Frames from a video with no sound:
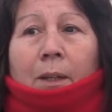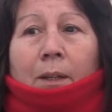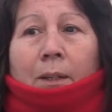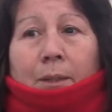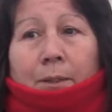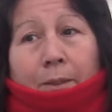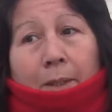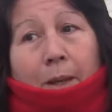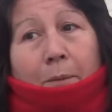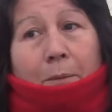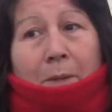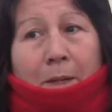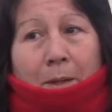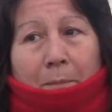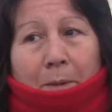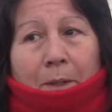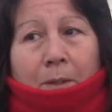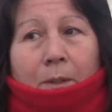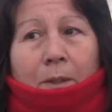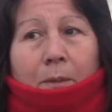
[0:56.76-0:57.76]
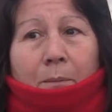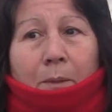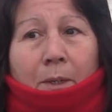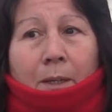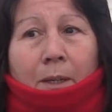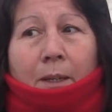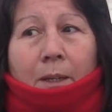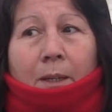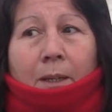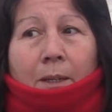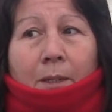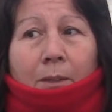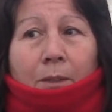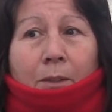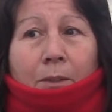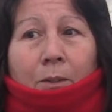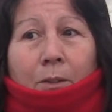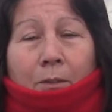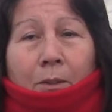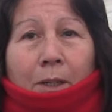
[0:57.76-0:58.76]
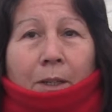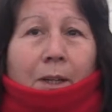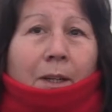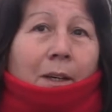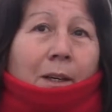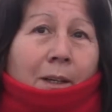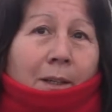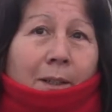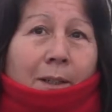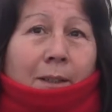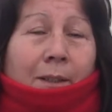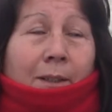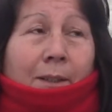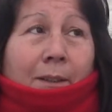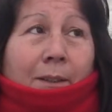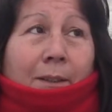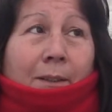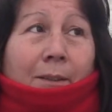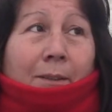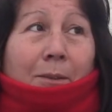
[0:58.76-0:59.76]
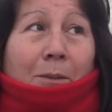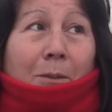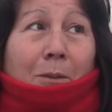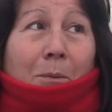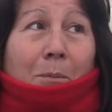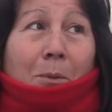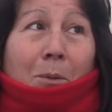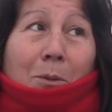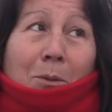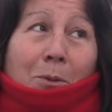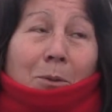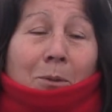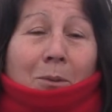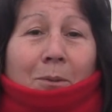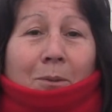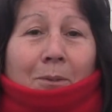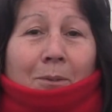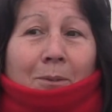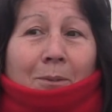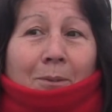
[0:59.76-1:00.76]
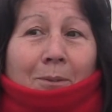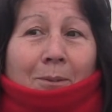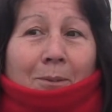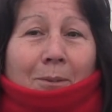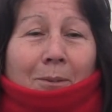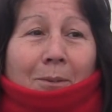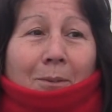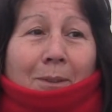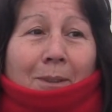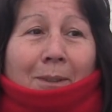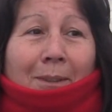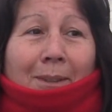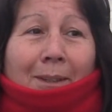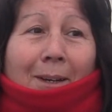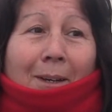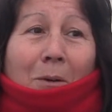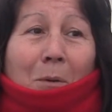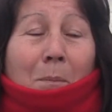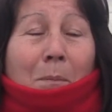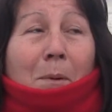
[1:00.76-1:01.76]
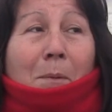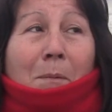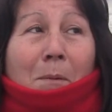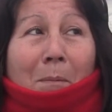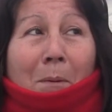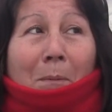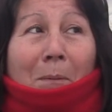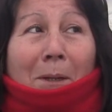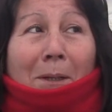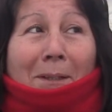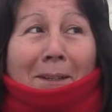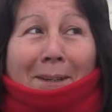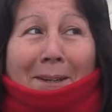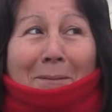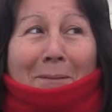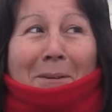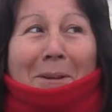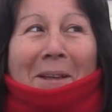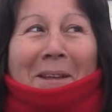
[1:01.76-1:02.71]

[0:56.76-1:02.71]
O sea, me llamaron a mí y yo vine a como a cumplir mi papel, digamos,